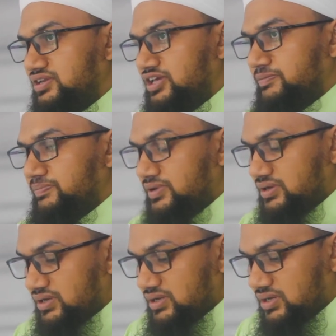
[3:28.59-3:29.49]
দিনে
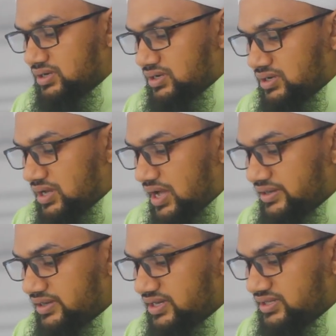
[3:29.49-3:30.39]

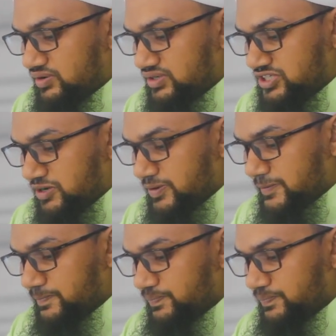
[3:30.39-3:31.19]
আকিকা দেওয়া যাবে